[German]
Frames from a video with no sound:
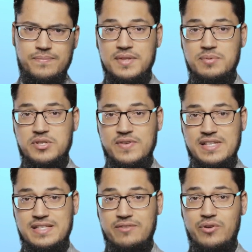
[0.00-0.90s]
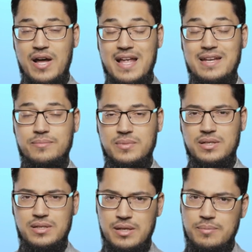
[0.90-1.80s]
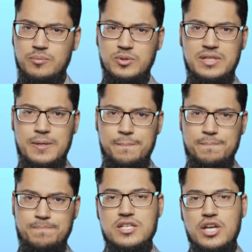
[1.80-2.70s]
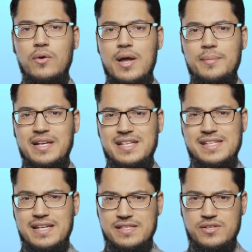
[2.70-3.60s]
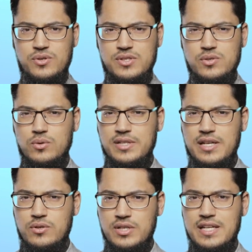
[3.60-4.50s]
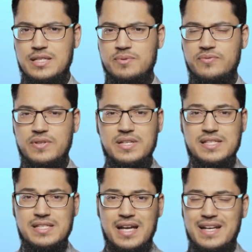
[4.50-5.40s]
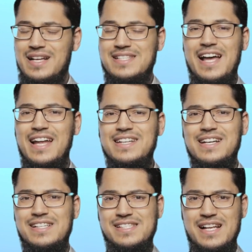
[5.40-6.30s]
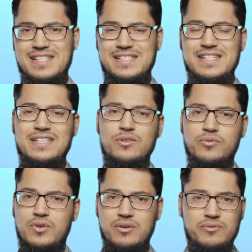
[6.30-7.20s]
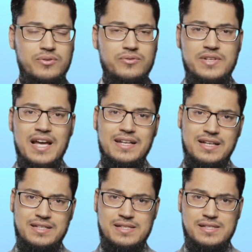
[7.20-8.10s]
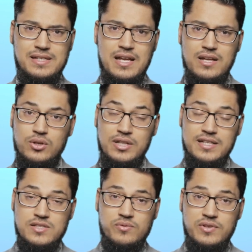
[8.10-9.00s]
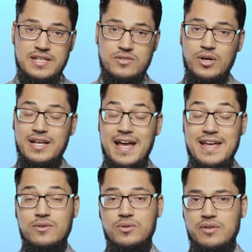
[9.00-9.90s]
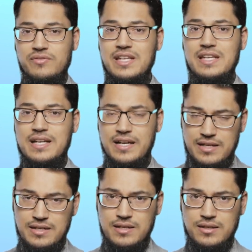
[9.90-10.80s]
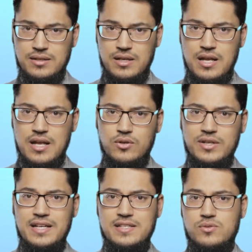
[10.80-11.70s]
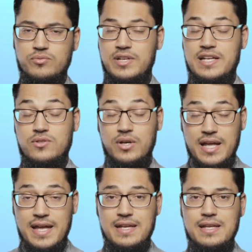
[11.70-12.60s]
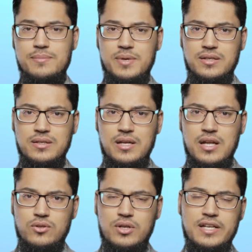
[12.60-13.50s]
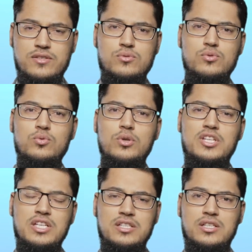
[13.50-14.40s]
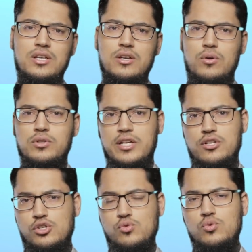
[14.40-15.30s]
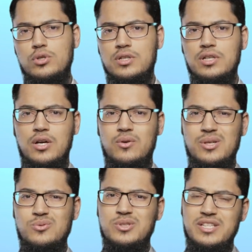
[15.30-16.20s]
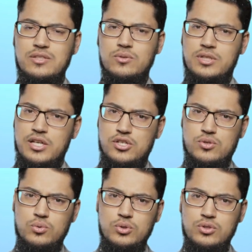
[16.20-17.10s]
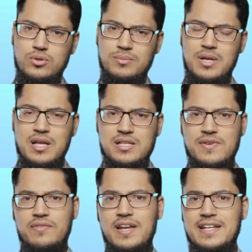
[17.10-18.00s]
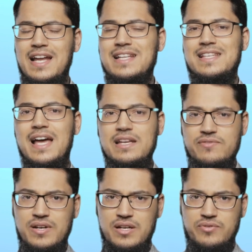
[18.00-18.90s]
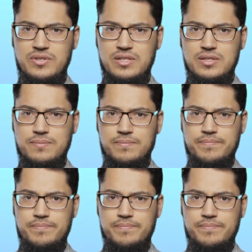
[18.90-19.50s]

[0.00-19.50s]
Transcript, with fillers: Liebe Schwester, vor allem, liebe Mutter, Schau einmal, dass deine Situation, in der du dich jetzt befindest, eine ganz andere ist als die, die du vor fünf Jahren hattest. Dort hattest du vielleicht noch keine oder weniger Kinder. Dort hattest du vielleicht noch keinen Ehemann. Dort hattest du nur dich und deine Schule oder nur dich und dein Studium. Es war vielleicht alles einfacher für dich.